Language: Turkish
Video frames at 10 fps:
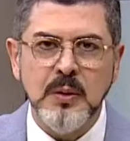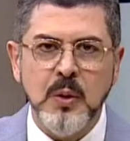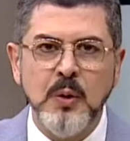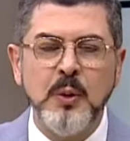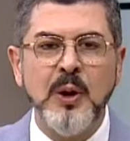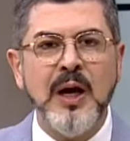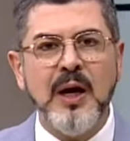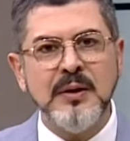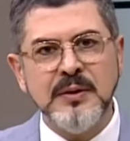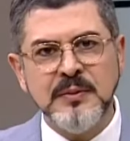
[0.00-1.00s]
O böyle
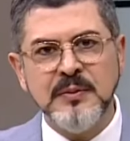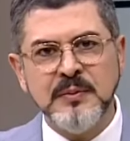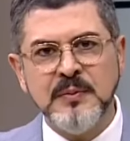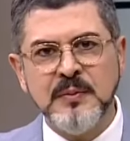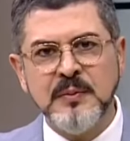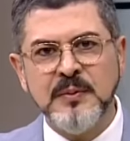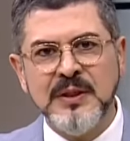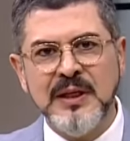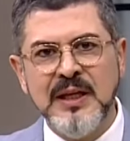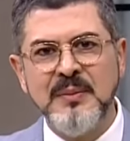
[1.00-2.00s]

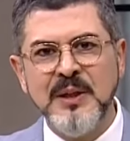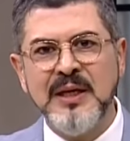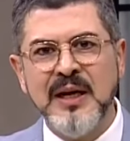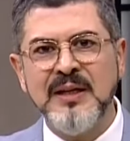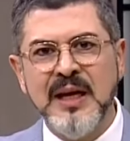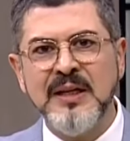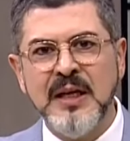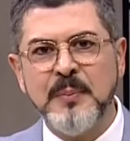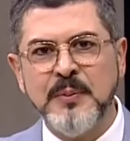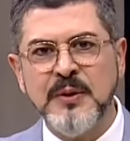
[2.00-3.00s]
ilmi kariyer
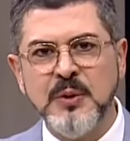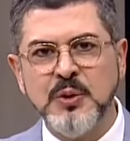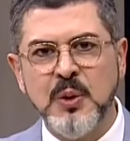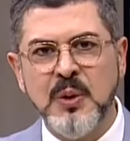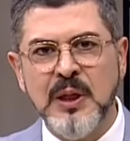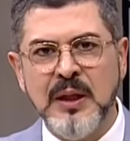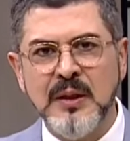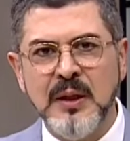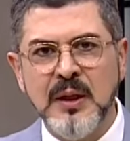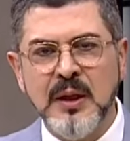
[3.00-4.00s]
yaptığını söyleyen
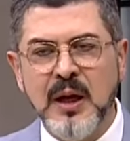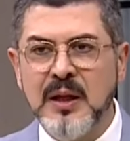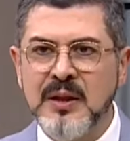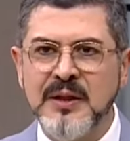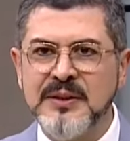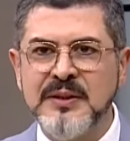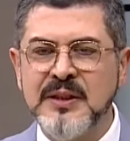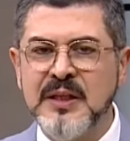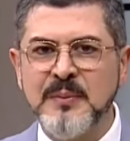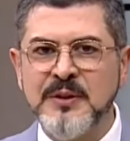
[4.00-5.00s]
Allahsız
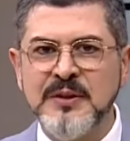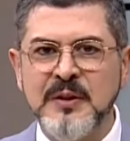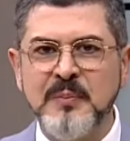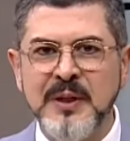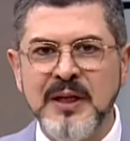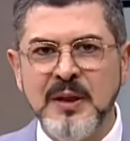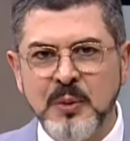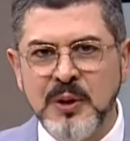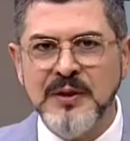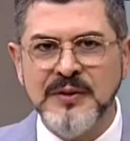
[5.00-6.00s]
kitapsız tiplere de
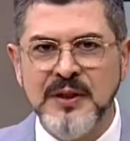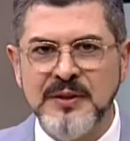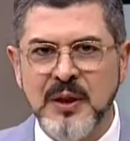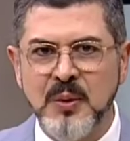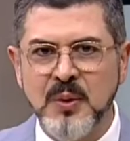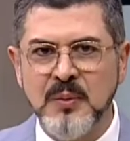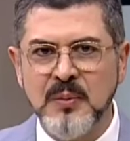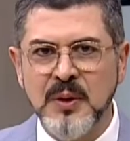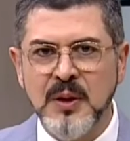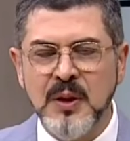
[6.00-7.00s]
buradan sesleniyorum.
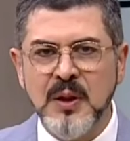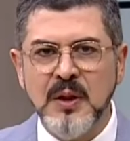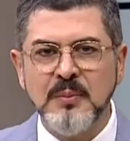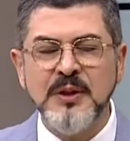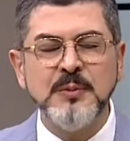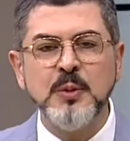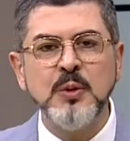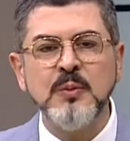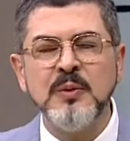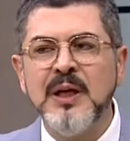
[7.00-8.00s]
Biz
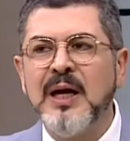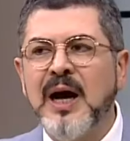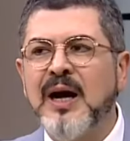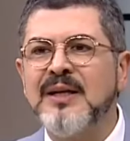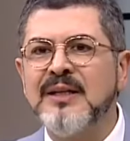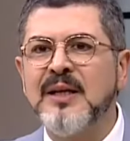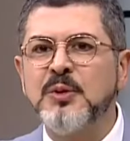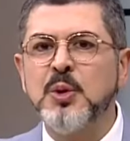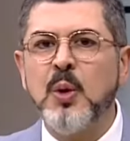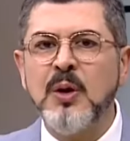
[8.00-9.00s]
bunun arada
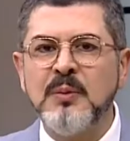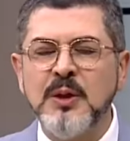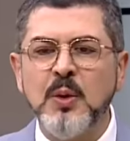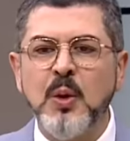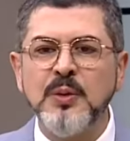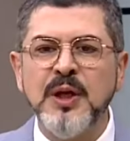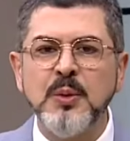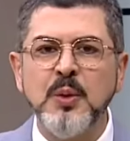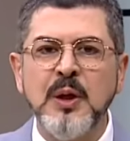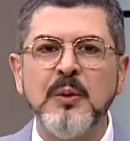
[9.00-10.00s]
şu olmadı ondan
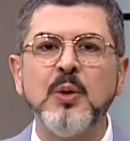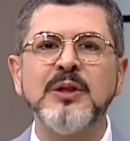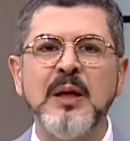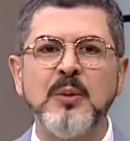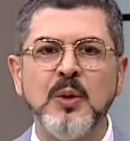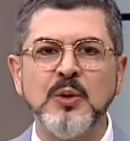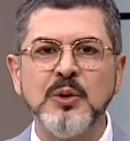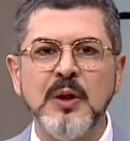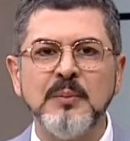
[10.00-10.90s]
onu demiyoruz.